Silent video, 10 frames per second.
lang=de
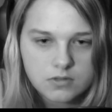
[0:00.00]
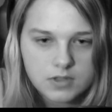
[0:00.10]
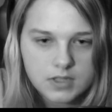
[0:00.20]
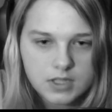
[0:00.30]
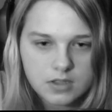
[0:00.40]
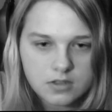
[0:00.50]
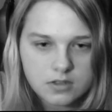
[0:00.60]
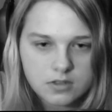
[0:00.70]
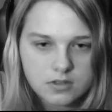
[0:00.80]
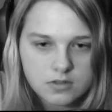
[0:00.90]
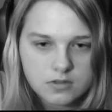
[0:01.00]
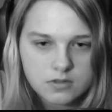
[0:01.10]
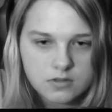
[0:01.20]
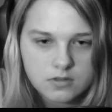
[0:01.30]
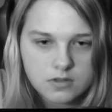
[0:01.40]
Das geht nicht.
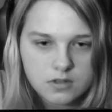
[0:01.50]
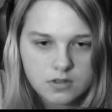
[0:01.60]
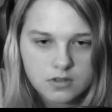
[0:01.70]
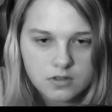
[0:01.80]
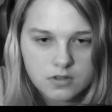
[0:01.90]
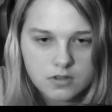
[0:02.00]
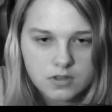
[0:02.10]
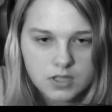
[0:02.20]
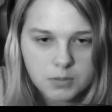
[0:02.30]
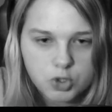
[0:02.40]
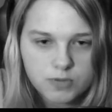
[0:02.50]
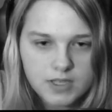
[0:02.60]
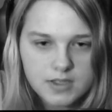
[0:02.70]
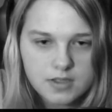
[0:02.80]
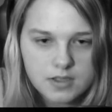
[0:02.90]
Ich habe
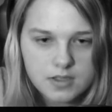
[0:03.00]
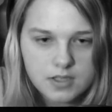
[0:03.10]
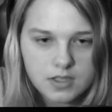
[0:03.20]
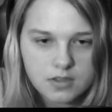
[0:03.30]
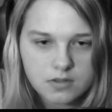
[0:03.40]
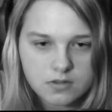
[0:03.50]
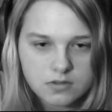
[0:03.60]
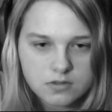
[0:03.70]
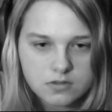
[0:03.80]
schweißnasse Hände.